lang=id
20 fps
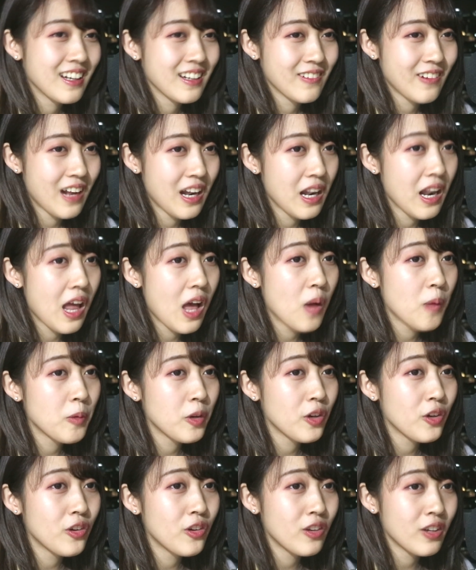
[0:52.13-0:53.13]

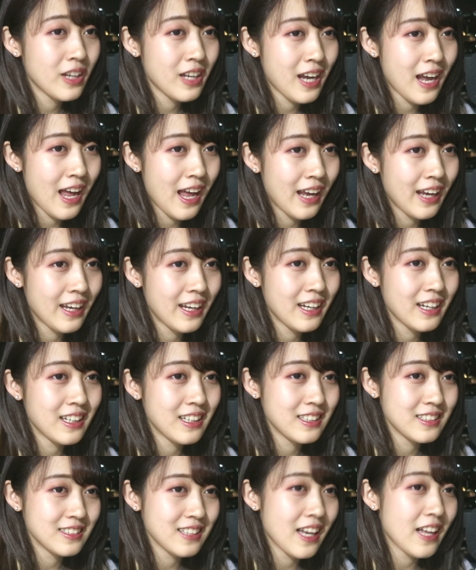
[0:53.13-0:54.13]
Walaupun dunia
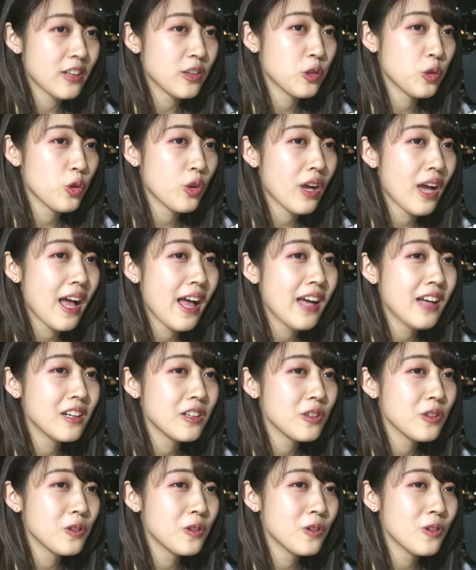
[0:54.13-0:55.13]
ingin
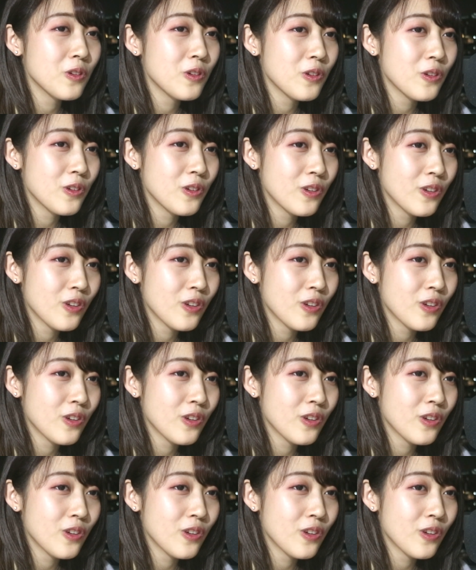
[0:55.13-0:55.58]
jatuhkanku